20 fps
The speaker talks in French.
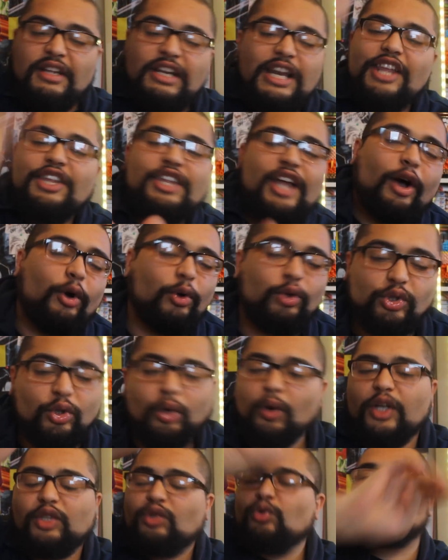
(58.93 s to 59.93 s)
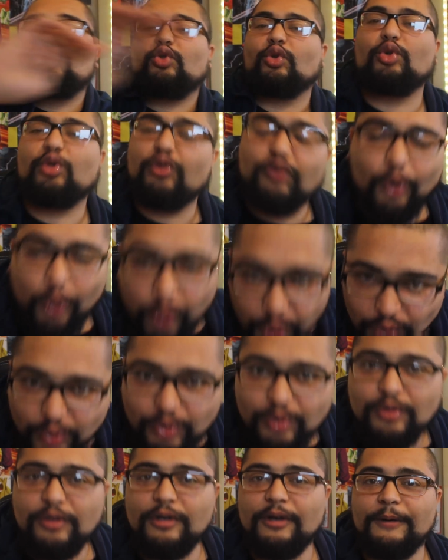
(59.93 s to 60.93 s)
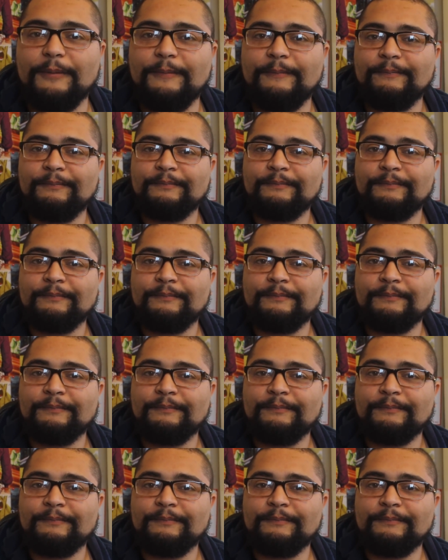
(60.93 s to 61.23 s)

les Naruto et tout ce que tu veux autour.